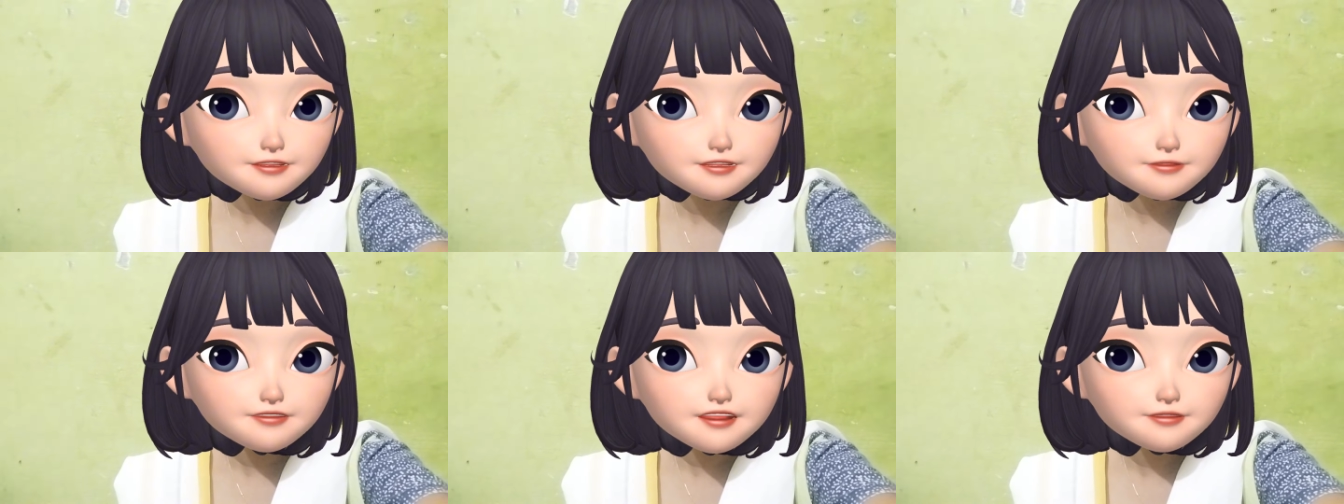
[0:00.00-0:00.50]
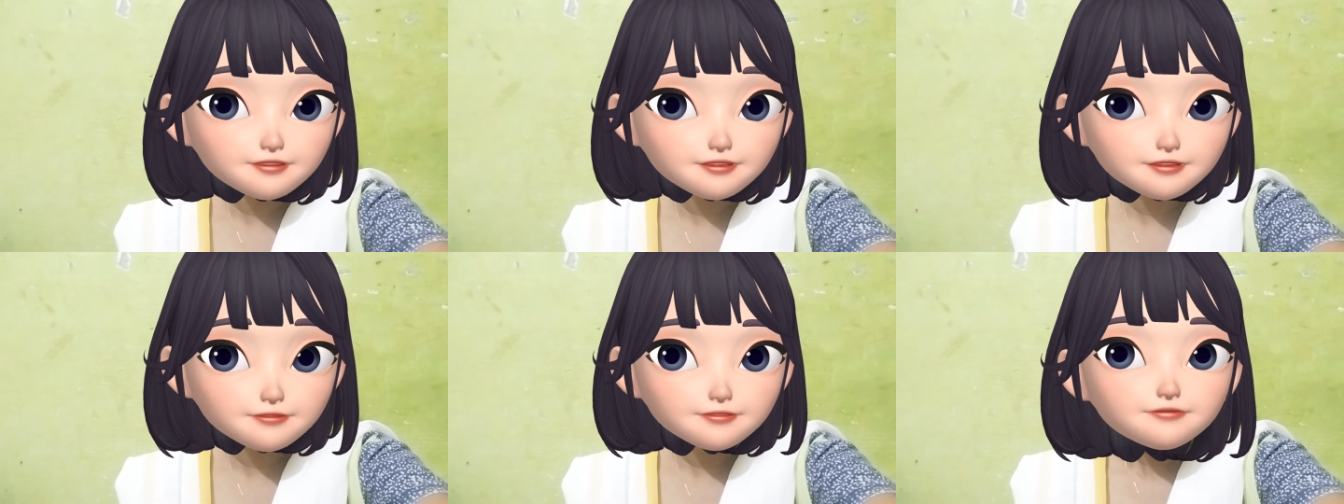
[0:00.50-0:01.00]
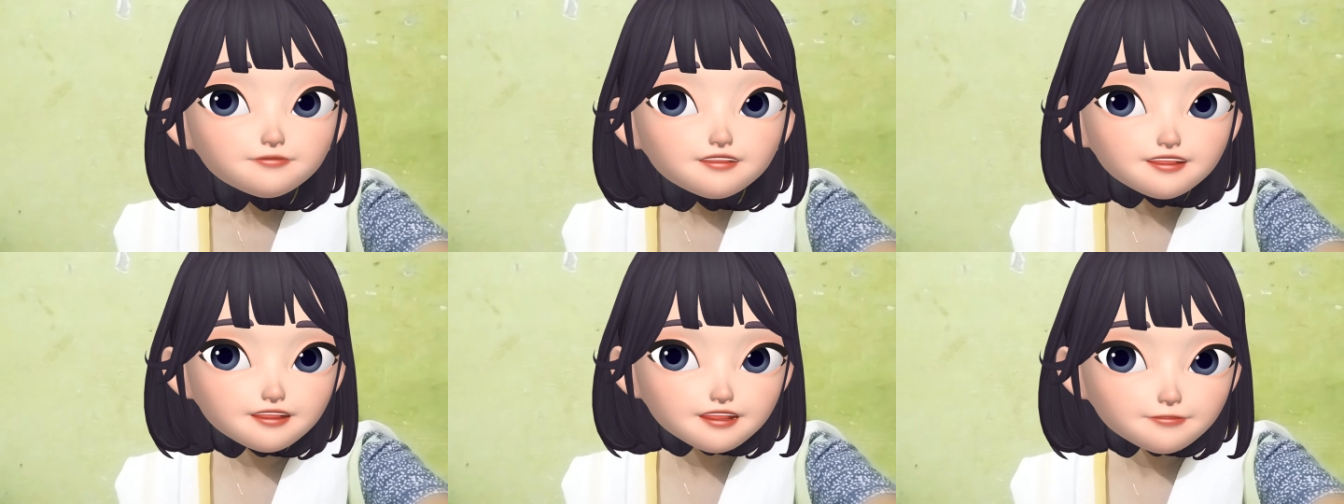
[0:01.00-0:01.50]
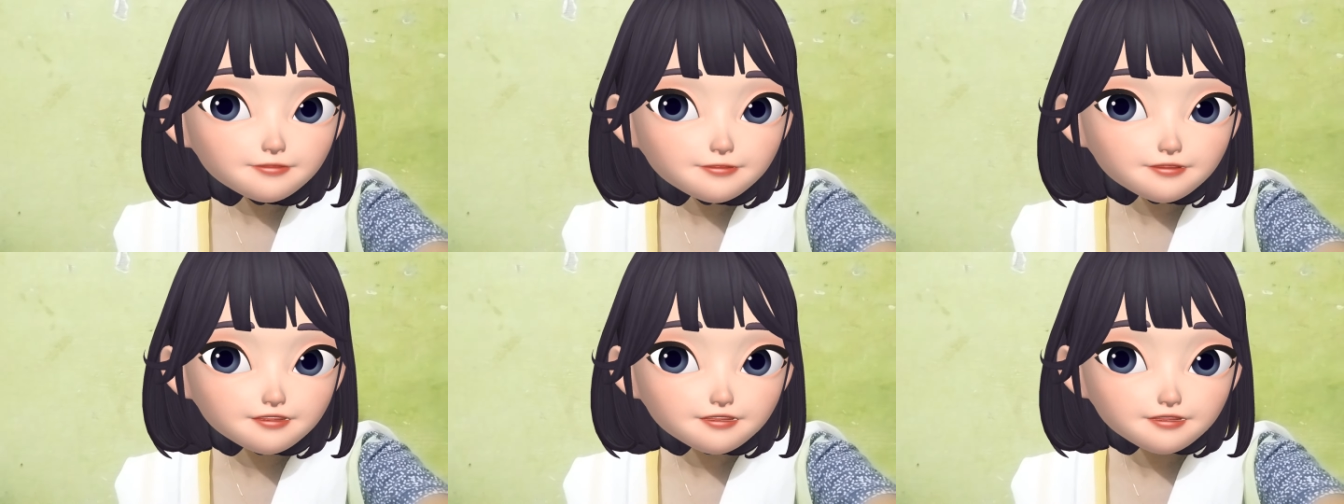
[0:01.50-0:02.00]
அந்த வீடியோ வந்து கமலா
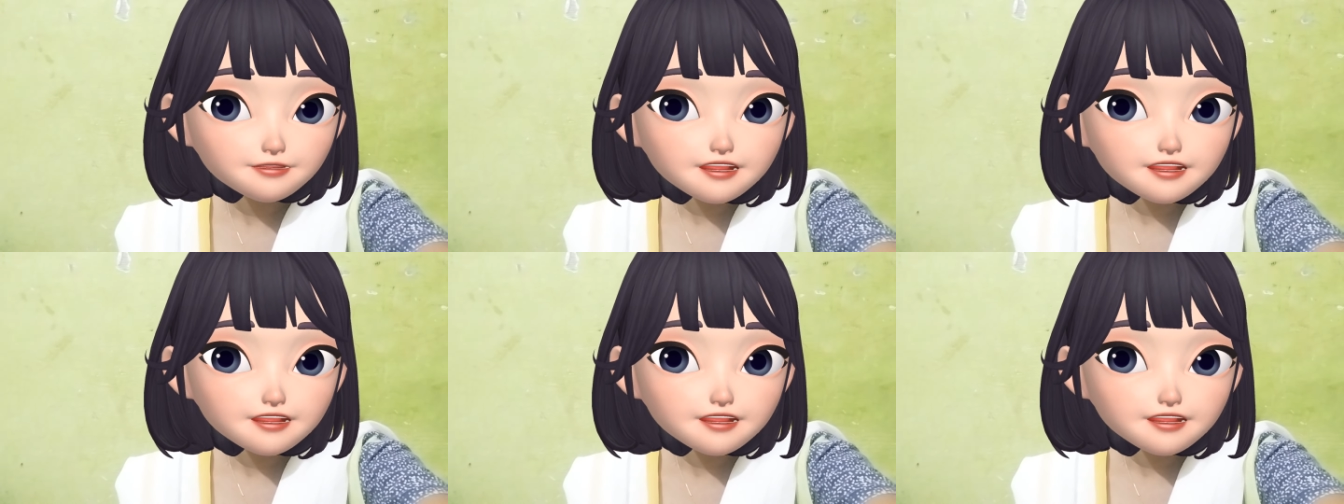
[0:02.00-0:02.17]
பாட்டிக்கிட்ட